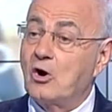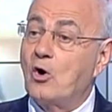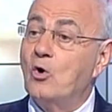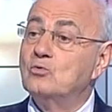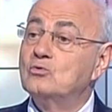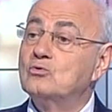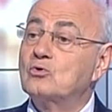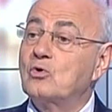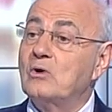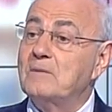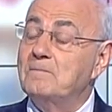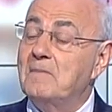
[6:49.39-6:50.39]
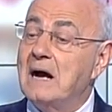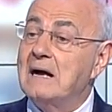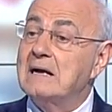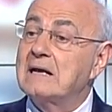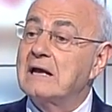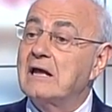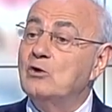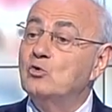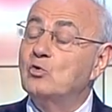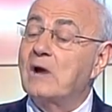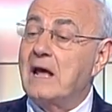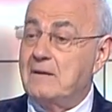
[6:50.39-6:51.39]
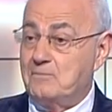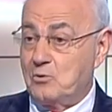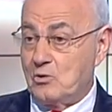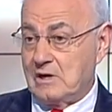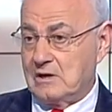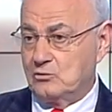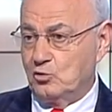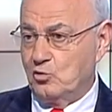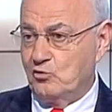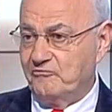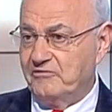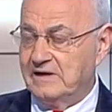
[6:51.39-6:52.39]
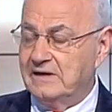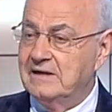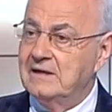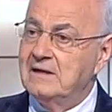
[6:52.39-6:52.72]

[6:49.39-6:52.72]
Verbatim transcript: contro le banche in un'epoca dove